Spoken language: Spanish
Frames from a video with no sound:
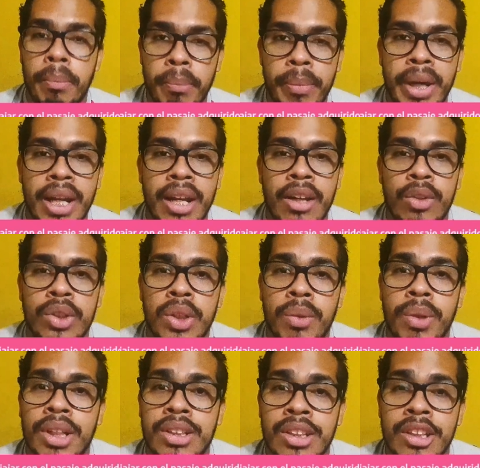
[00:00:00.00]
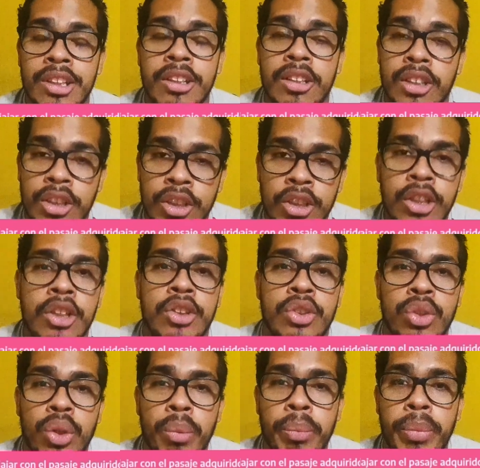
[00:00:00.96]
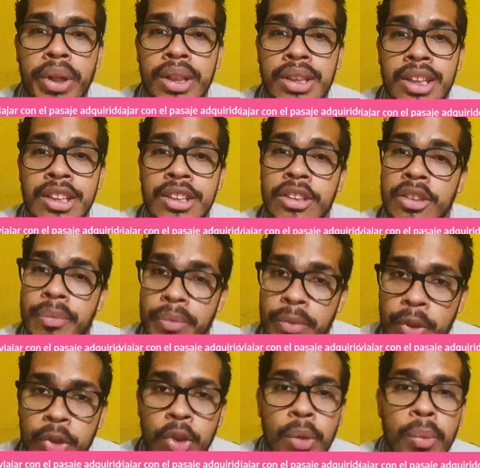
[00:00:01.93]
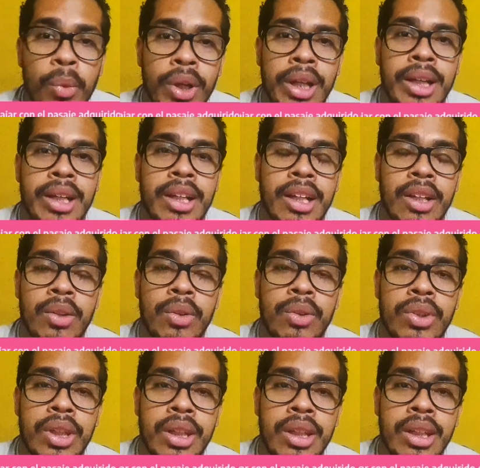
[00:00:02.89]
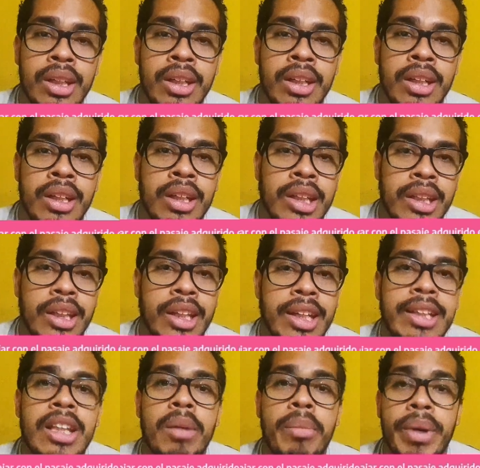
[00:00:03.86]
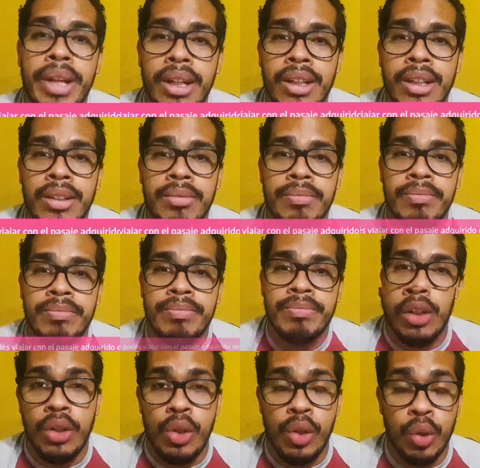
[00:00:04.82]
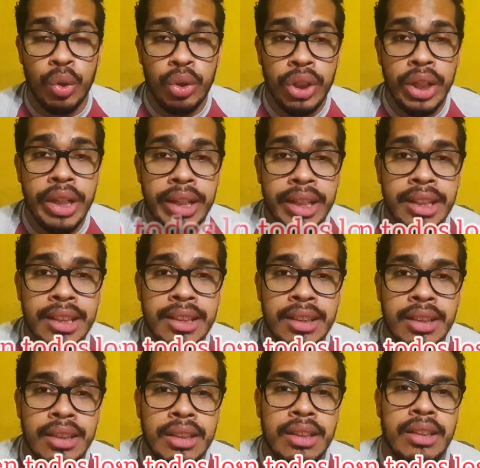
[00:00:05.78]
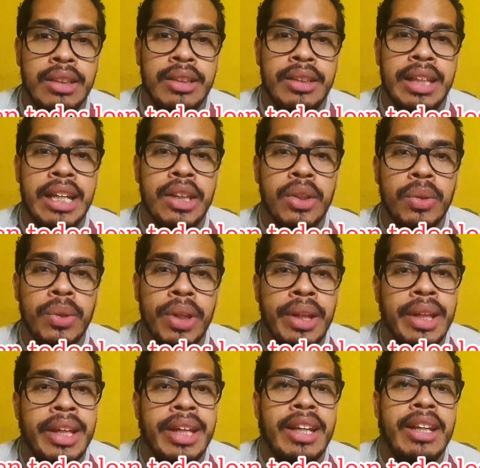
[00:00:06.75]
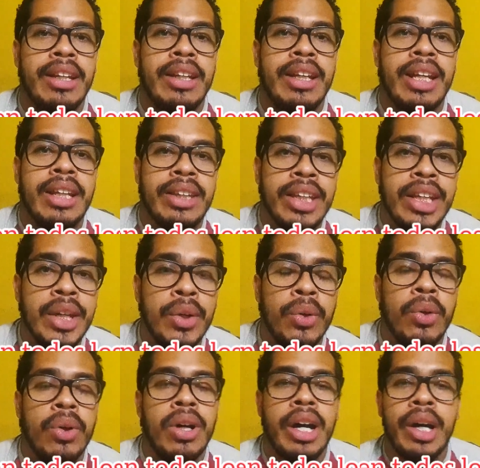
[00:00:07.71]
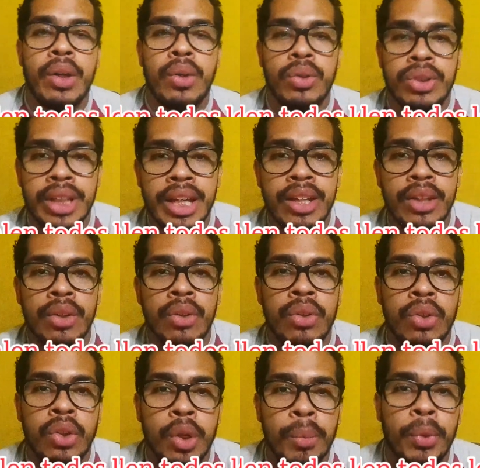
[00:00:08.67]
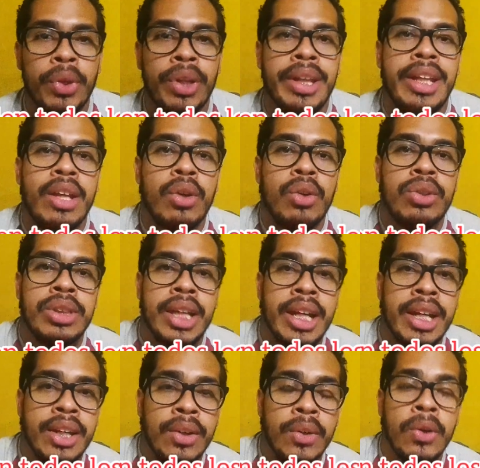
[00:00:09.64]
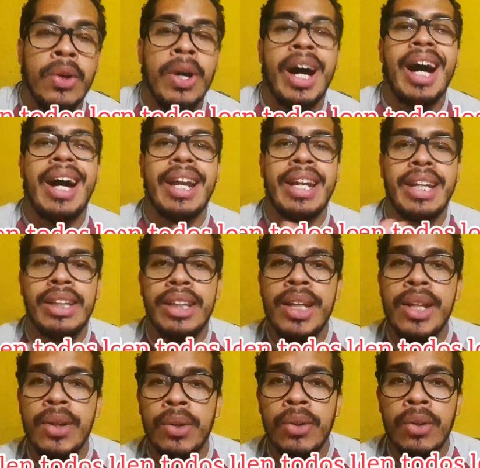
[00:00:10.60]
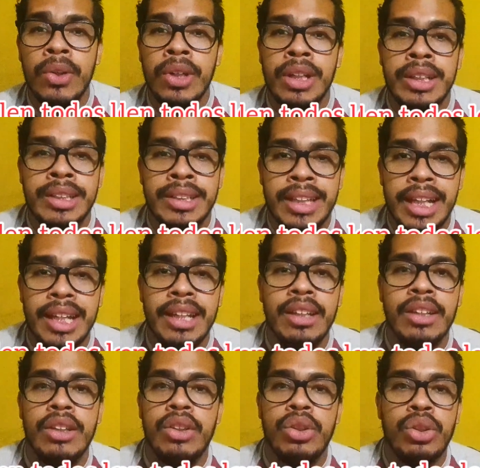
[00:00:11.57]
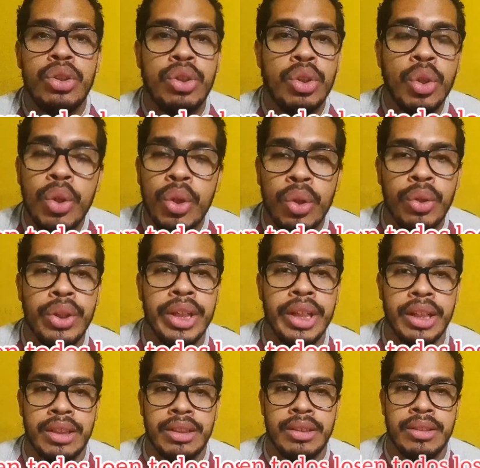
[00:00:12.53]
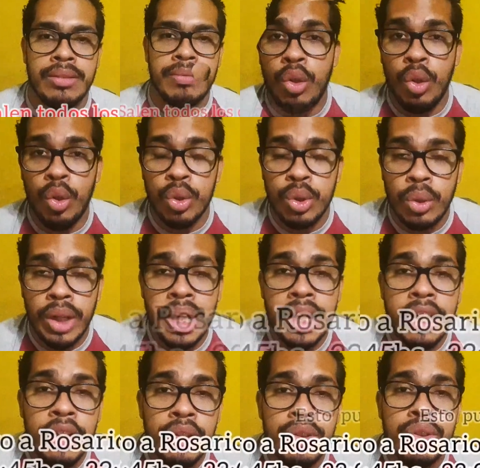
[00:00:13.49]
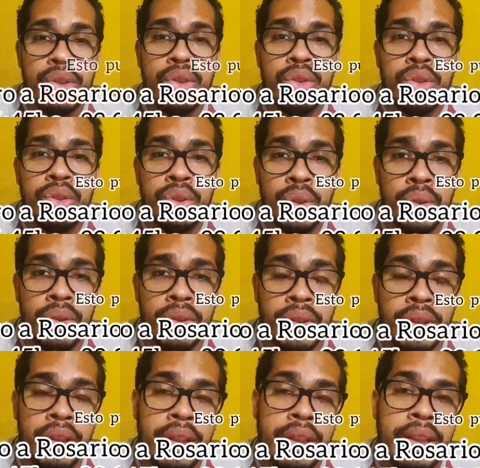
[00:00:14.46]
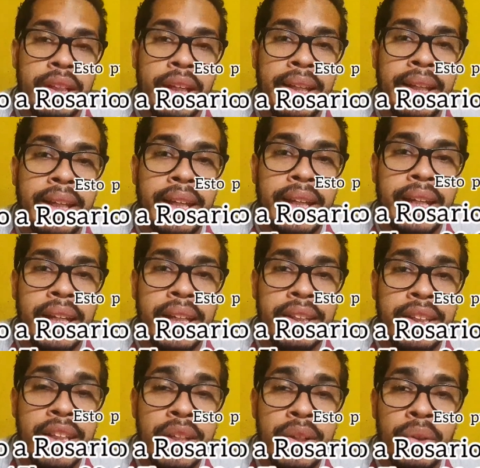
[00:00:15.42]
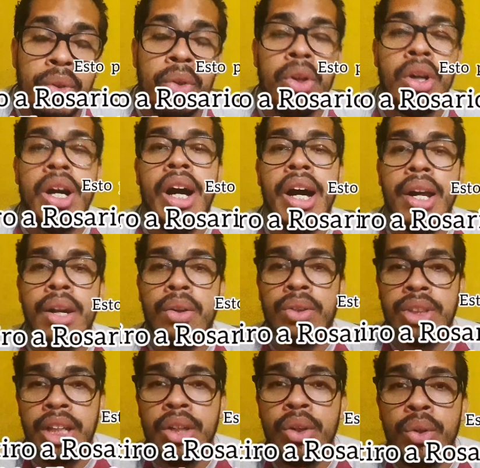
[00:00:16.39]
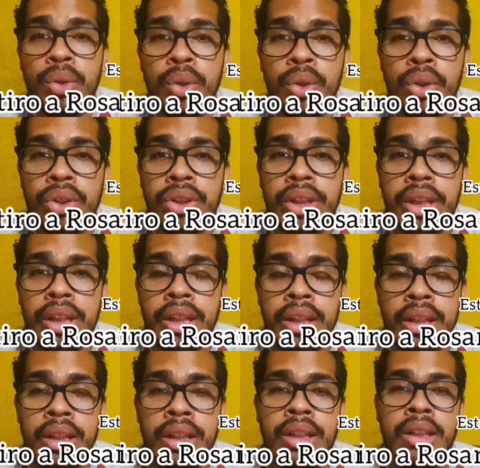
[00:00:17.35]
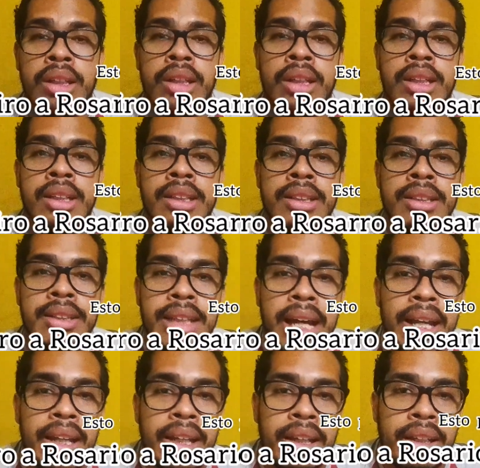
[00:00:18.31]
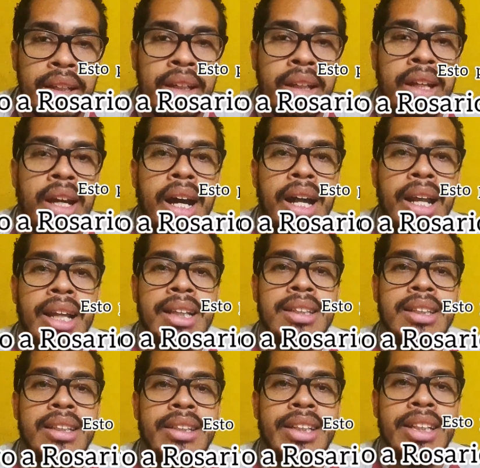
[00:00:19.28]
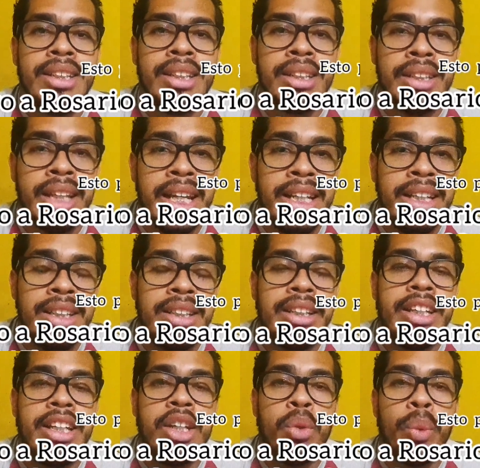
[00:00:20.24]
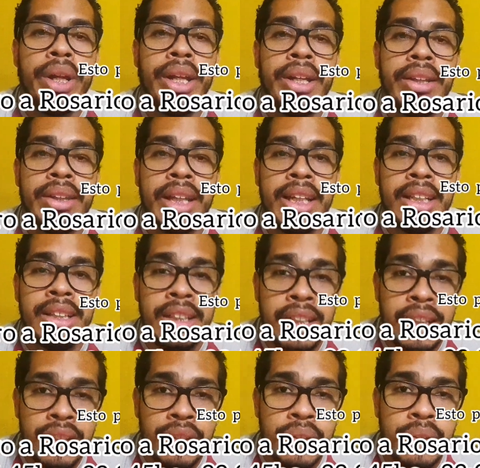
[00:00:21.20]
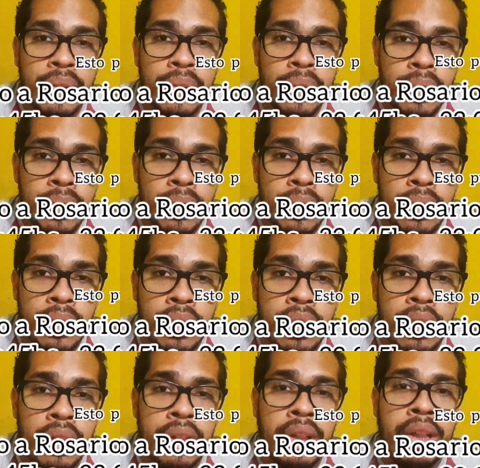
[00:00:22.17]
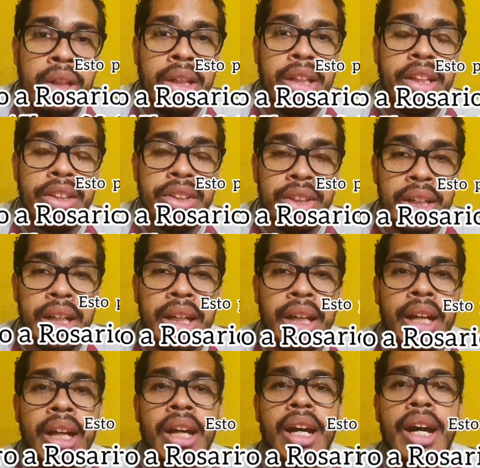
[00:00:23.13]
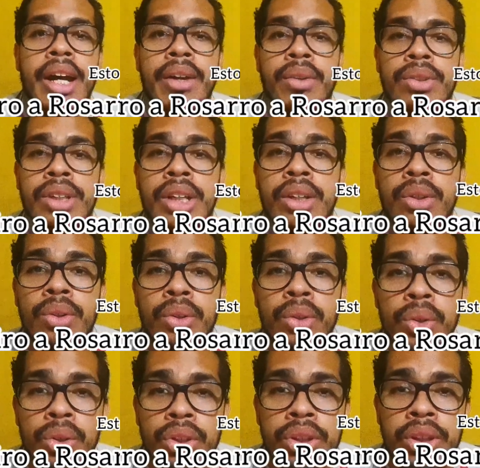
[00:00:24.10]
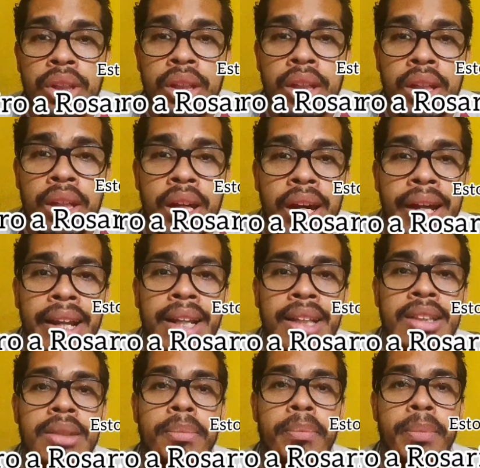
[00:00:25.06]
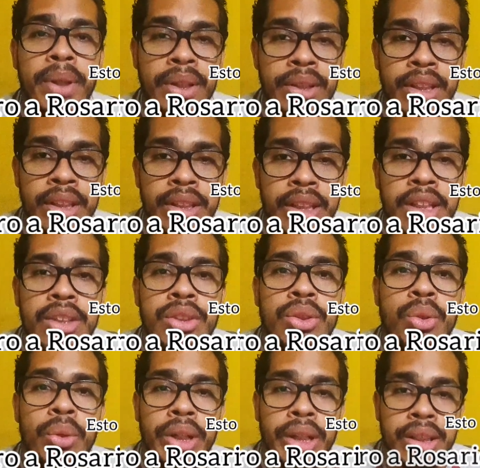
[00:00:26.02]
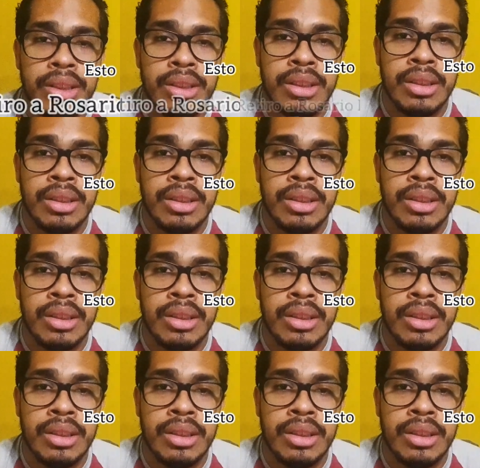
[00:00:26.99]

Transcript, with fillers: para no llevarse sorpresas como las que le conté de esta pareja. Los trenes, tanto desde Retiro a Rosario como desde Rosario a Retiro, salen todos los días. Los horarios son desde Retiro a Rosario Norte, sale a las 16 y 45 y llega a Rosario Norte a las 23 horas.